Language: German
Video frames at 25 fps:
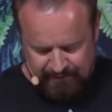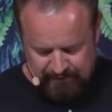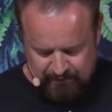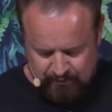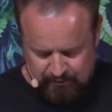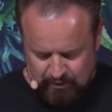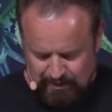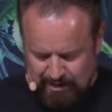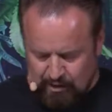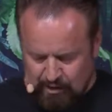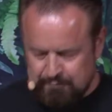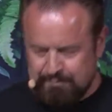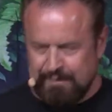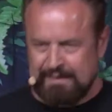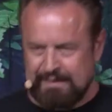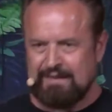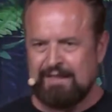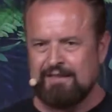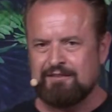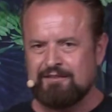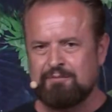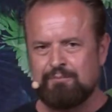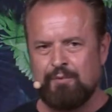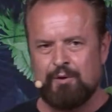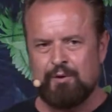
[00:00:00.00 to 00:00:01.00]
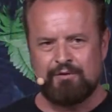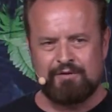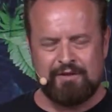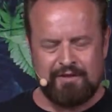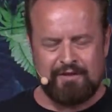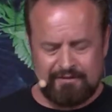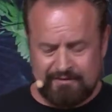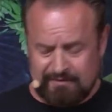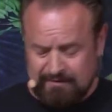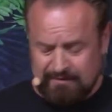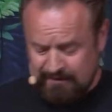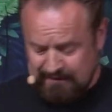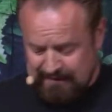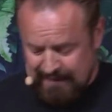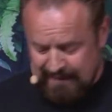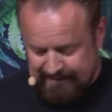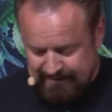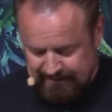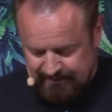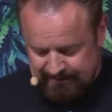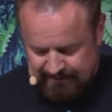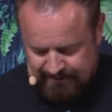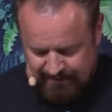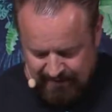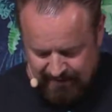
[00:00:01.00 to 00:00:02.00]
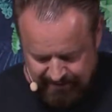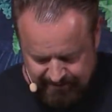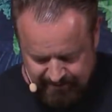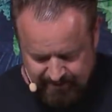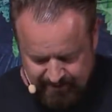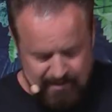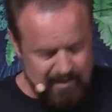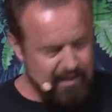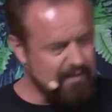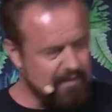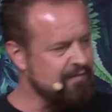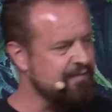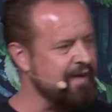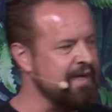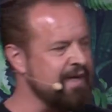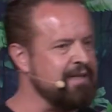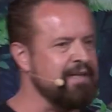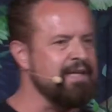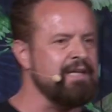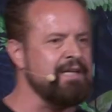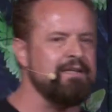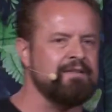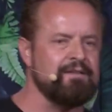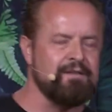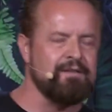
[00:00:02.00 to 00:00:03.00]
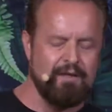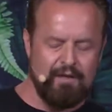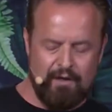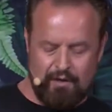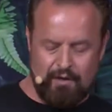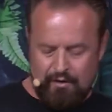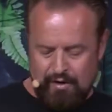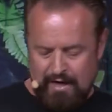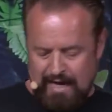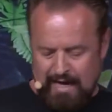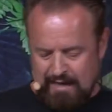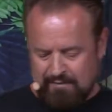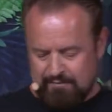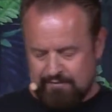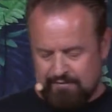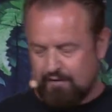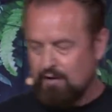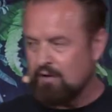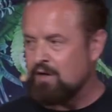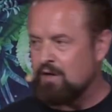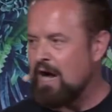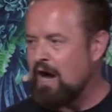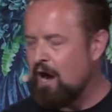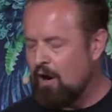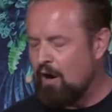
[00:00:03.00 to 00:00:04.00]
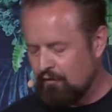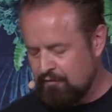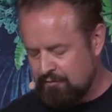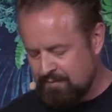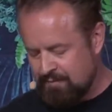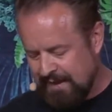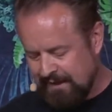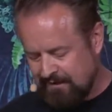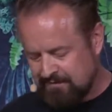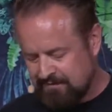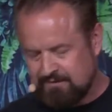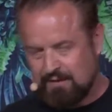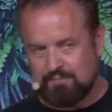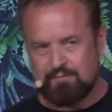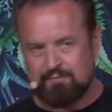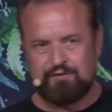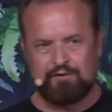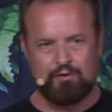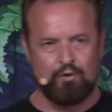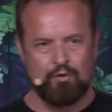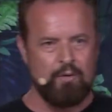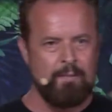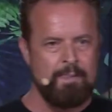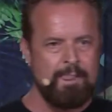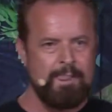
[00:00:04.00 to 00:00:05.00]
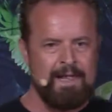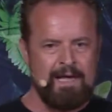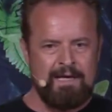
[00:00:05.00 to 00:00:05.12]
Wenn du laut mitlesen möchtest, ich lade dich ein. Wenn nicht, hör einfach aufmerksam zu.